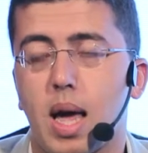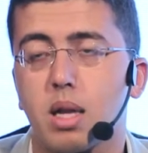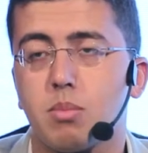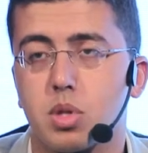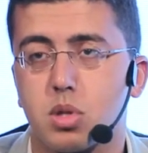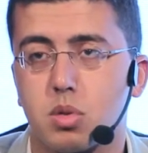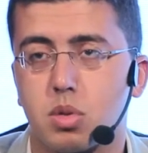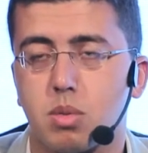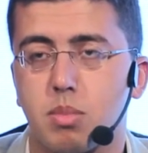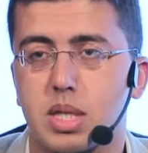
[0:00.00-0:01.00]
الم
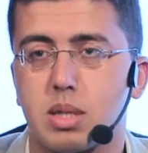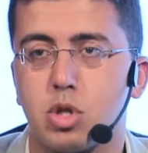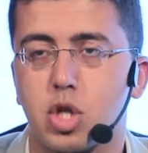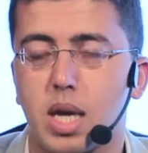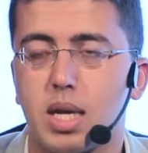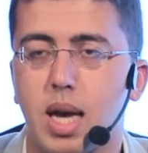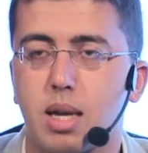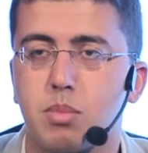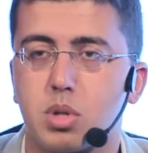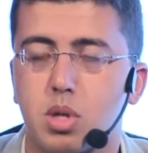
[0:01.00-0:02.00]
بالصدر بس مش اي
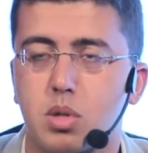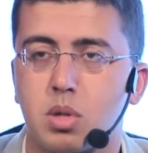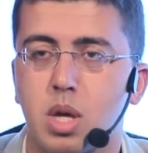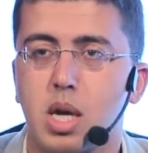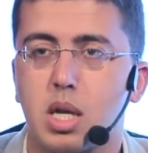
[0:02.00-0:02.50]
الم بالصدر